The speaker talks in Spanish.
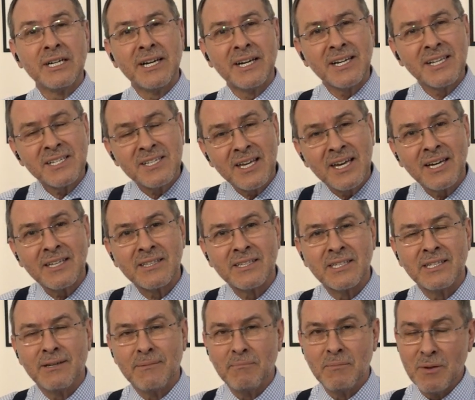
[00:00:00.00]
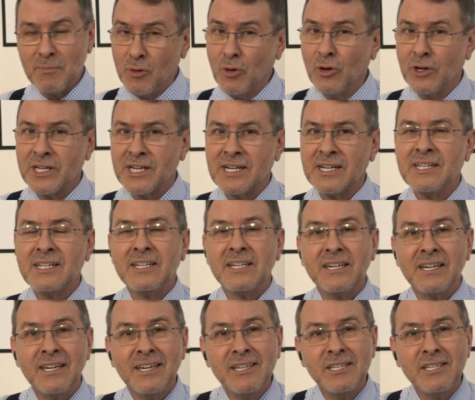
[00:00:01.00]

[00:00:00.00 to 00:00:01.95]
Rescate, memoria, e